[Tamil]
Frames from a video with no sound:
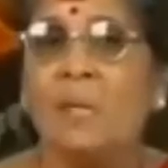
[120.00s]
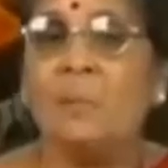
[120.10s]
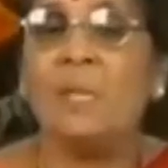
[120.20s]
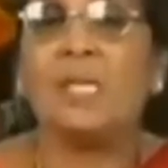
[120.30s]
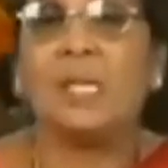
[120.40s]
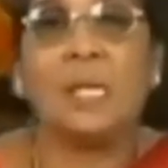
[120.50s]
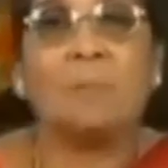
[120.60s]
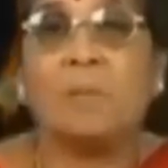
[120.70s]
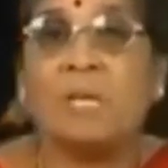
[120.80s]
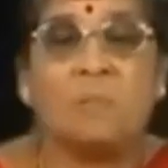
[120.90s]
பாலம் அமைத்து
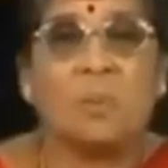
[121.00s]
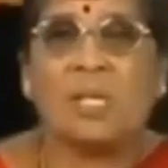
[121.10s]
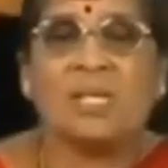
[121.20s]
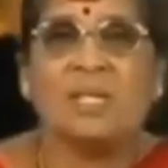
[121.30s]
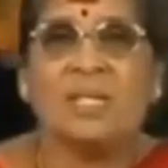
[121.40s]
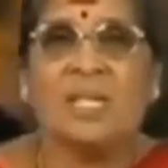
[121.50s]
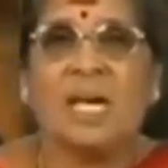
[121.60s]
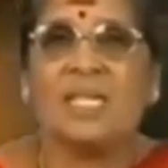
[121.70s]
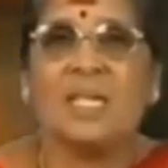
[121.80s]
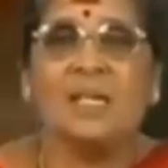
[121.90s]
நடப்பதைப் போல
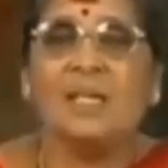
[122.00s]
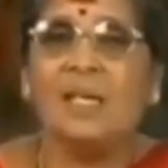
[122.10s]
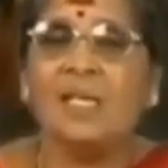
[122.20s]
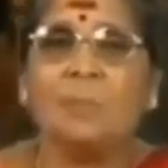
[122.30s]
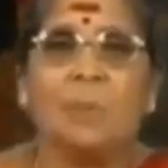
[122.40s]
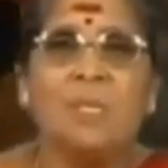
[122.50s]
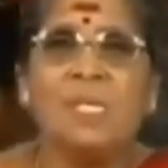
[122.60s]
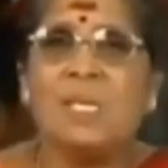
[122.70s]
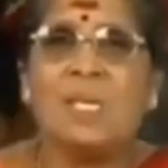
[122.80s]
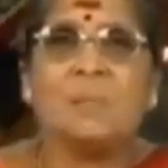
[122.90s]
அதனால் தான் இந்த
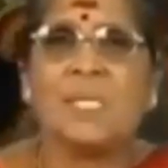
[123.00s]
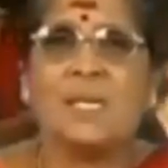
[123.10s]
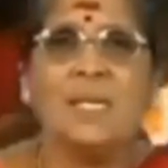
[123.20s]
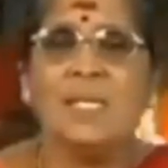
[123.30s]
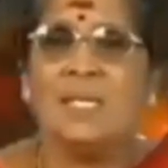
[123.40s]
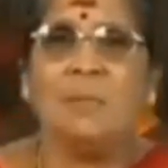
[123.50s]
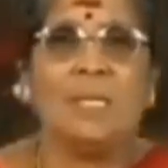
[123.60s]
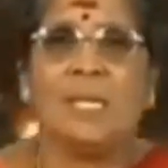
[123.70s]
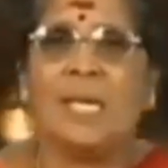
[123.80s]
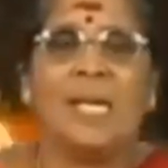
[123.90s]
பிரம்மச்சாரியம் சந்நியாசம்
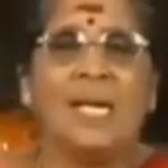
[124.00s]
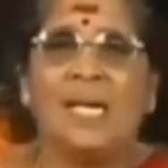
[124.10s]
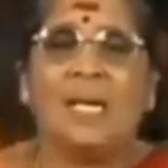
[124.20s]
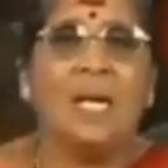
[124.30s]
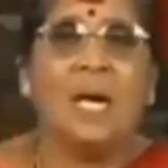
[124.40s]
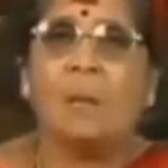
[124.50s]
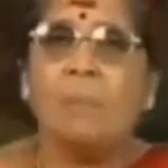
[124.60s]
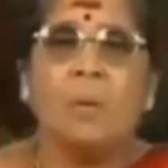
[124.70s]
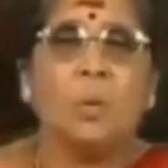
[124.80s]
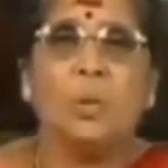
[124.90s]
என்ற நிலைகளை
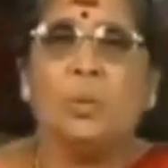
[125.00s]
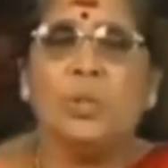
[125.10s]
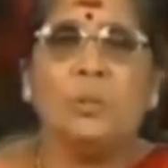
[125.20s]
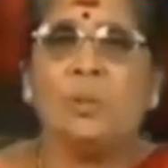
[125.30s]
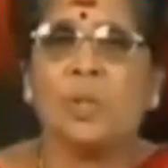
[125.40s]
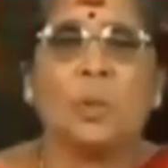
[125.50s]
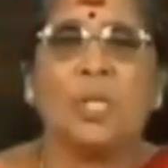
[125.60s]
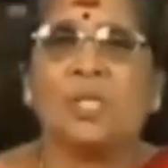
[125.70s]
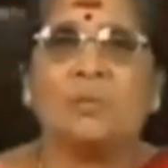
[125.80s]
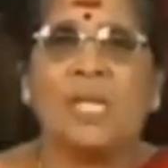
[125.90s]
அம்மா ஒருபோதும் நமக்கு
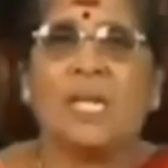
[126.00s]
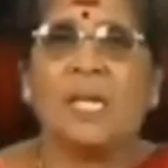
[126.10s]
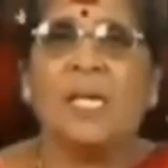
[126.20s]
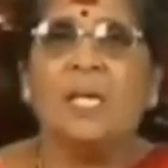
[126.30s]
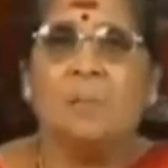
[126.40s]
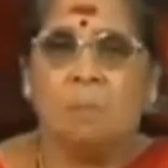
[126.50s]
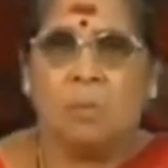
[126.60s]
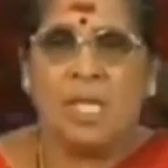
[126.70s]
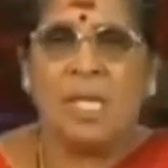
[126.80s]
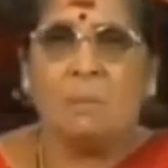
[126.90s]
உணர்த்துவதில்லை
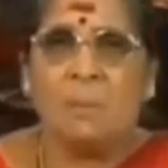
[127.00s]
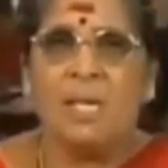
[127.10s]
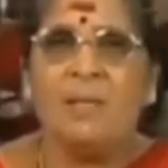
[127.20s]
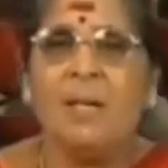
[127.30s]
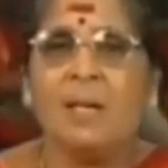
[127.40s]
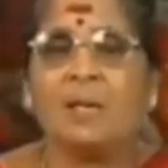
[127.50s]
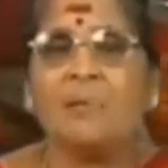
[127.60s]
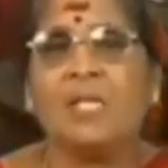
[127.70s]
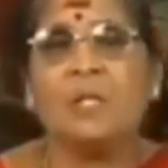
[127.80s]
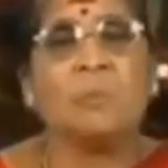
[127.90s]
முதலில்
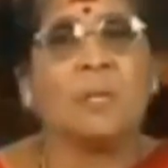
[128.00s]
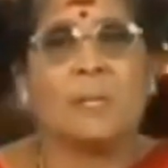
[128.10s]
மனிதனாக வாழ்ந்து